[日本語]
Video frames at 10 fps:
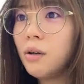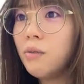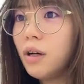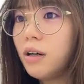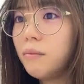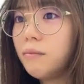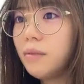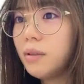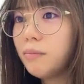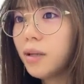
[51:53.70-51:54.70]
わ
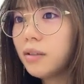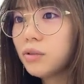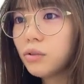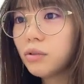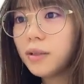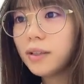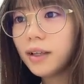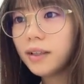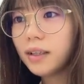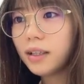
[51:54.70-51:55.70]
パンちょっと見
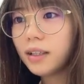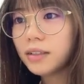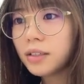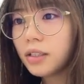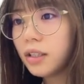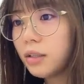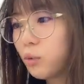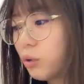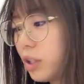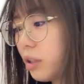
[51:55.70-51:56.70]
たいないやで
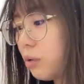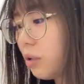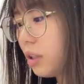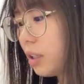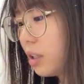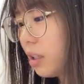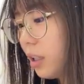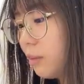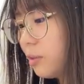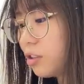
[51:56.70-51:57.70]
もこれ置いたら
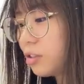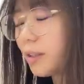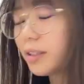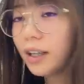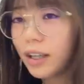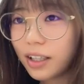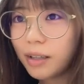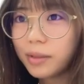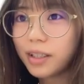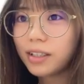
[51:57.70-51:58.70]
中身盗まれないか
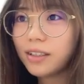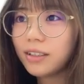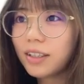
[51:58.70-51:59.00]
なみたいな、